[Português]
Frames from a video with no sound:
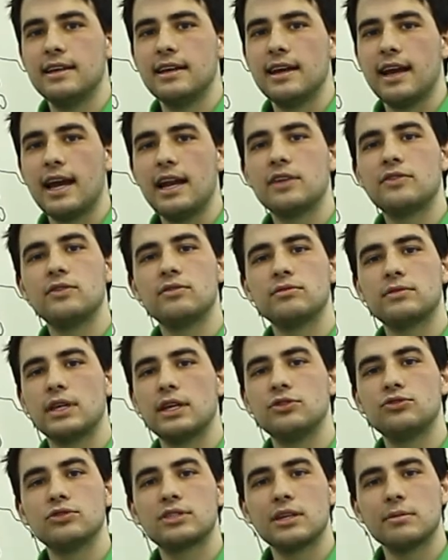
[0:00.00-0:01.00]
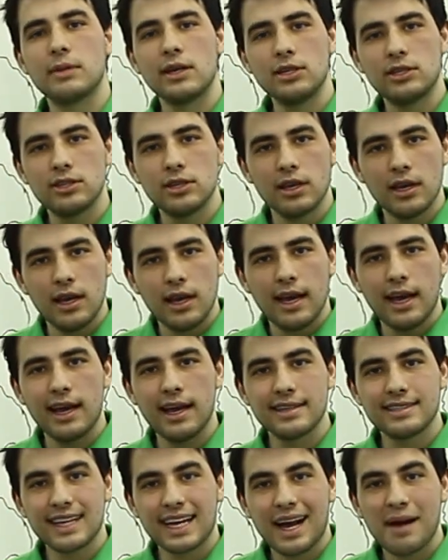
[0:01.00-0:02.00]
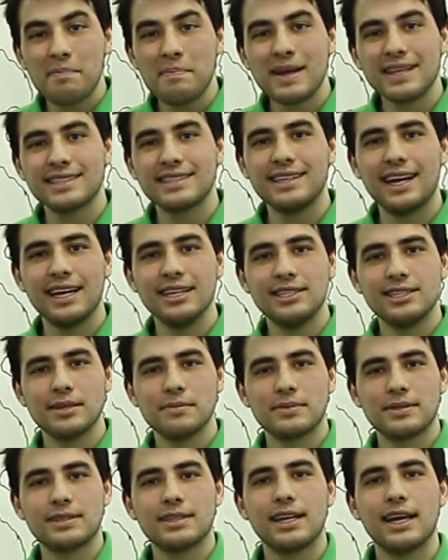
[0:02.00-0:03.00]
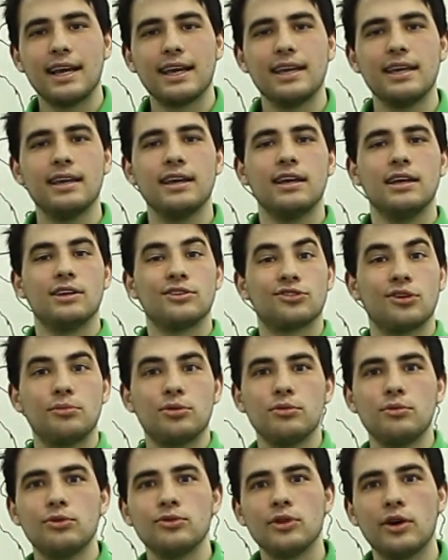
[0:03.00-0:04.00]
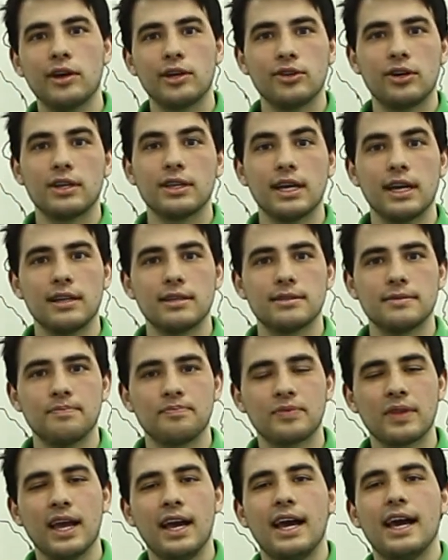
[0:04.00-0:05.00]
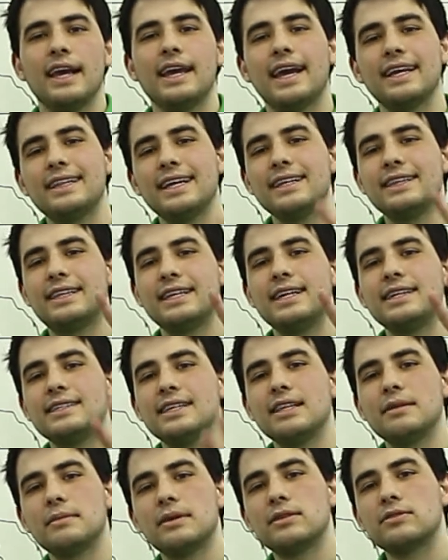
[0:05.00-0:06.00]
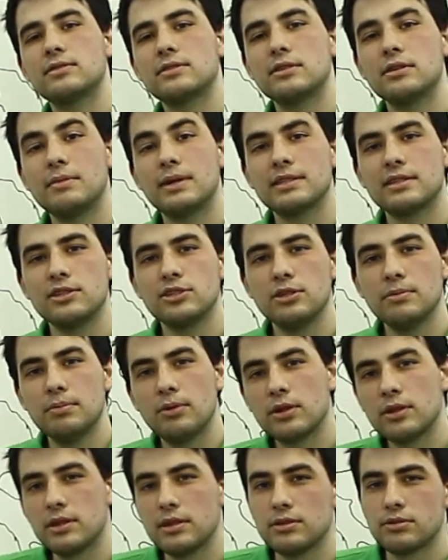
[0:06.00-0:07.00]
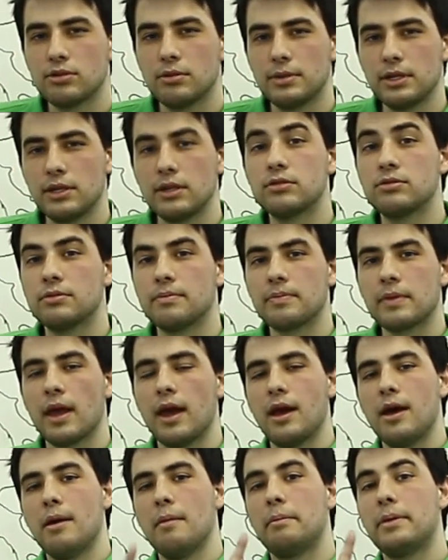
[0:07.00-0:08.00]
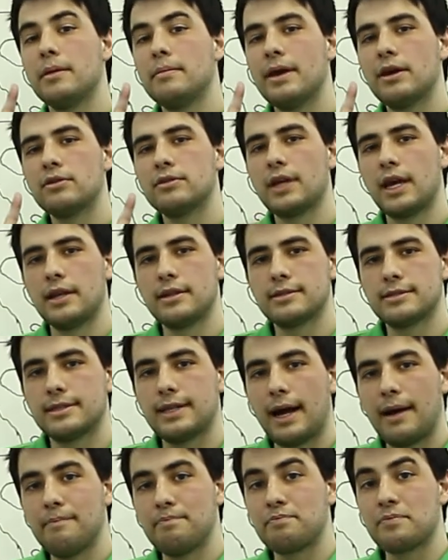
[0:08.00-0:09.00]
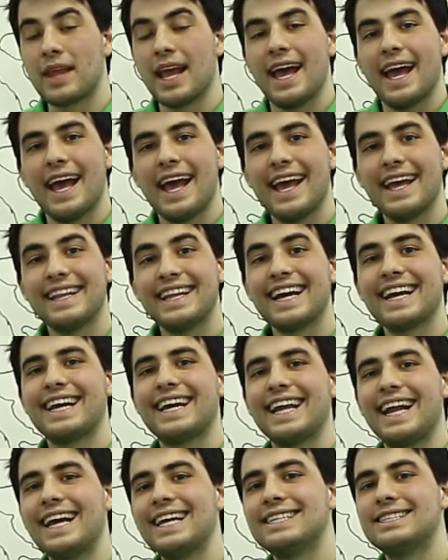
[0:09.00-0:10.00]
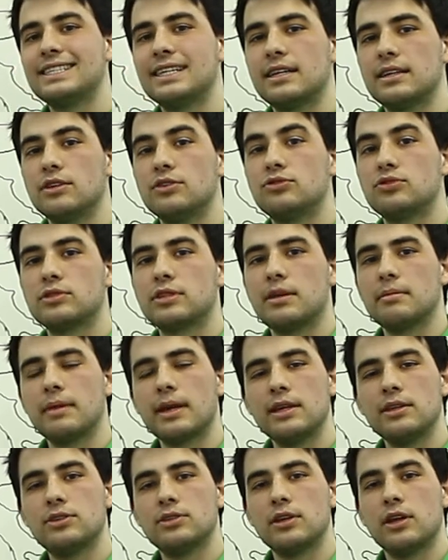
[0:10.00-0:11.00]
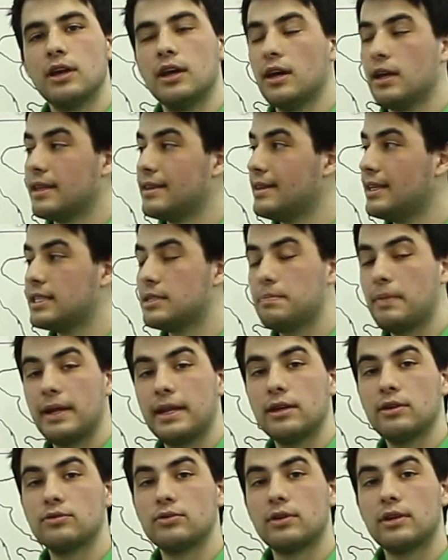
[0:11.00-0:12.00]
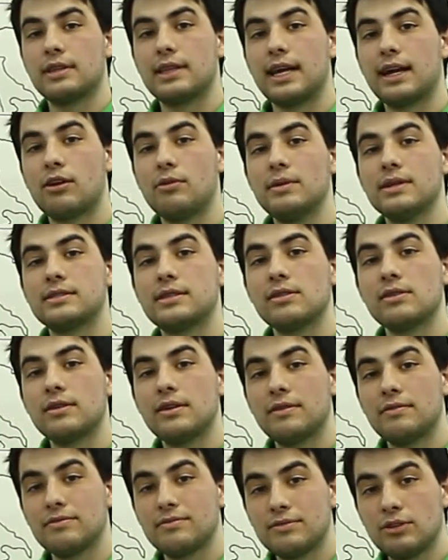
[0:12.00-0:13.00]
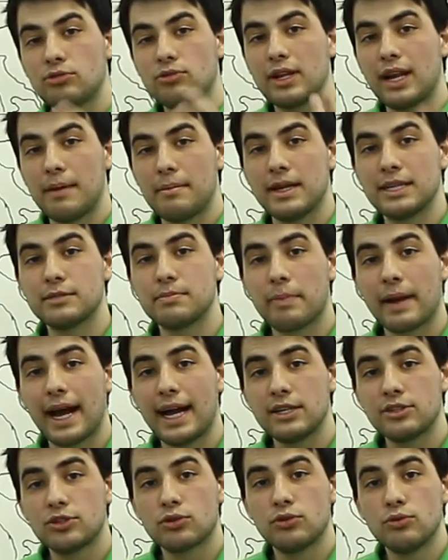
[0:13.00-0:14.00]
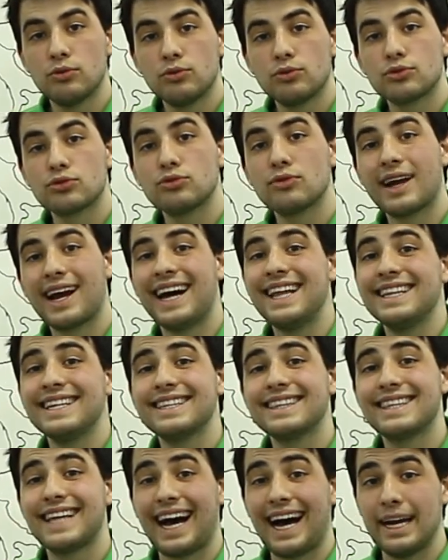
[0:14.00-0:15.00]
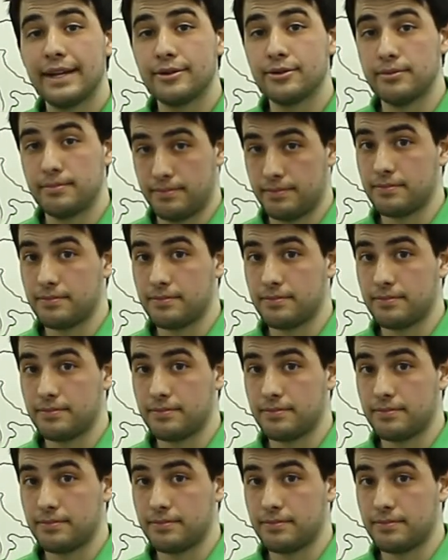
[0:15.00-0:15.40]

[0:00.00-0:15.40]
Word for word: eles vão ter justamente essa capacidade de abstrair sobre o mundo ao redor deles. E aí tem três elementos que são bastante importantes sobre isso. primeiro deles, tá? É na Grécia, justamente, nesse período, que está começando a se tornar mais prático o uso do calendário.